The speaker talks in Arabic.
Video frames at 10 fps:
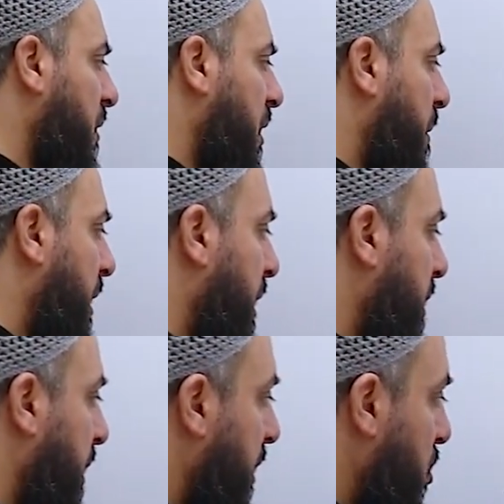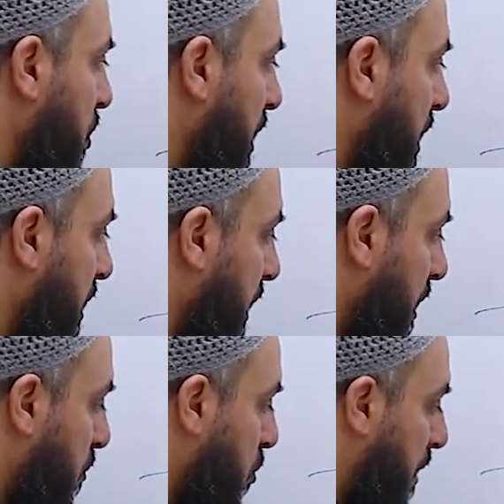طبعا هذا هيك سؤال
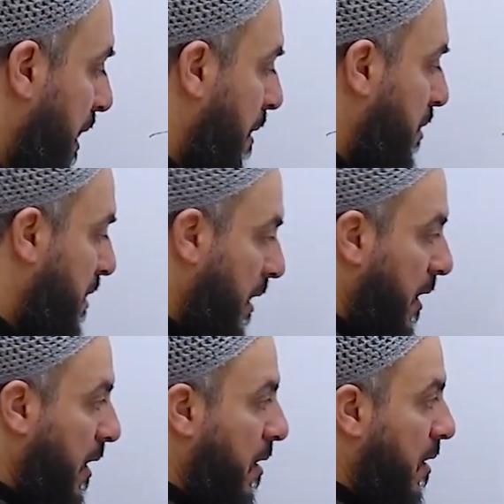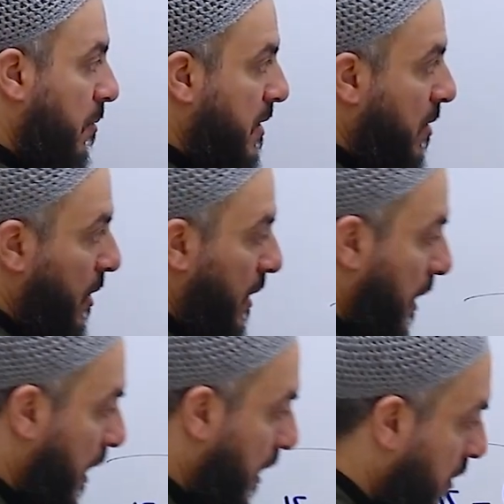يعني ممكن اعمل زي هيك اه بس هاي
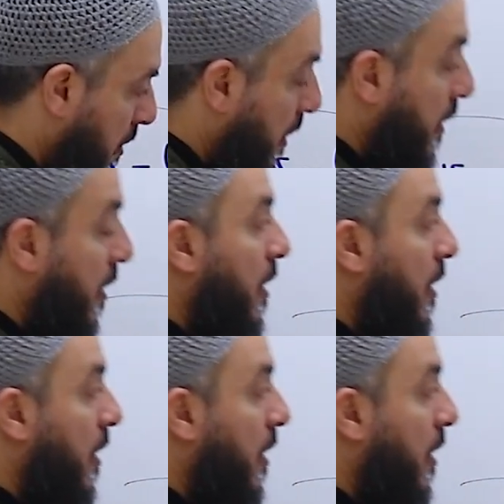الحل طبعا